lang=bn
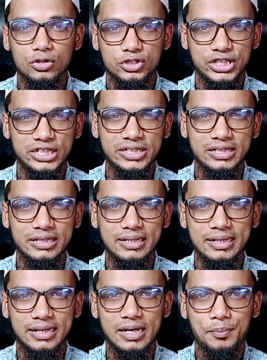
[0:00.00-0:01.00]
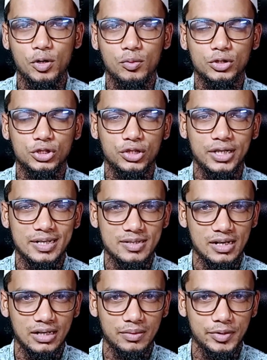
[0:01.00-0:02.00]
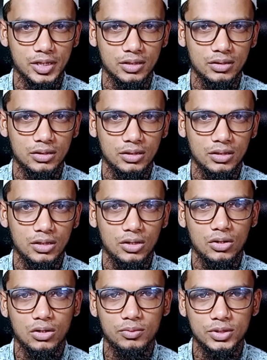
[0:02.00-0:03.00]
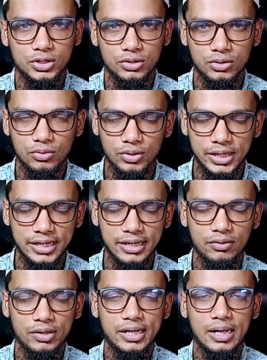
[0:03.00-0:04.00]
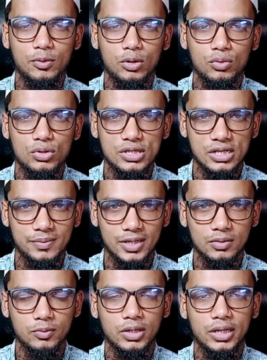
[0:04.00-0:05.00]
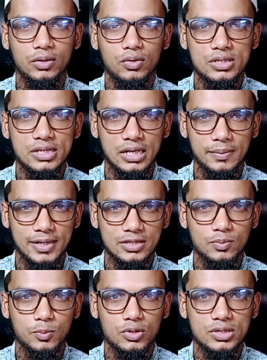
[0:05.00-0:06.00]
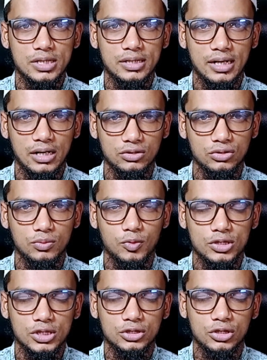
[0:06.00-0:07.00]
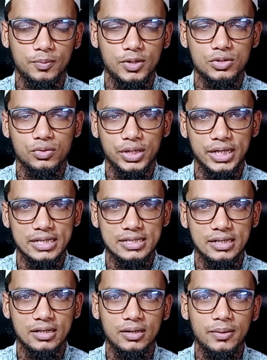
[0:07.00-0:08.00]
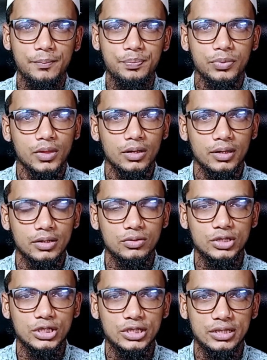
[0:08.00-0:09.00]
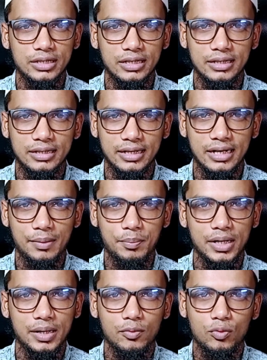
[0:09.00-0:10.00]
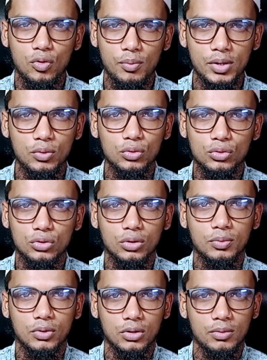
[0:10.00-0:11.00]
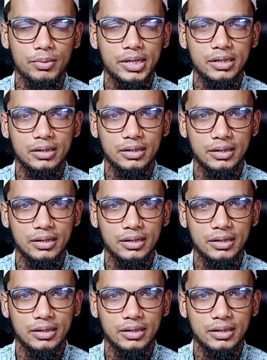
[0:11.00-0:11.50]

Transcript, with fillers: তো শেষের দিনটাকে আপনি অবশ্যই কাজে লাগাবেন অবশ্যই অনেকেই অনেক আমল করছেন ইবাদতবন্দেই করছেন নামাজ পড়ছেন তাহাজুদ পড়ছেন সব কিছু ঠিক আছে কিন্তু শেষের দিনটাকে আপনি খুবই গুরুত্বপূর্ণভাবে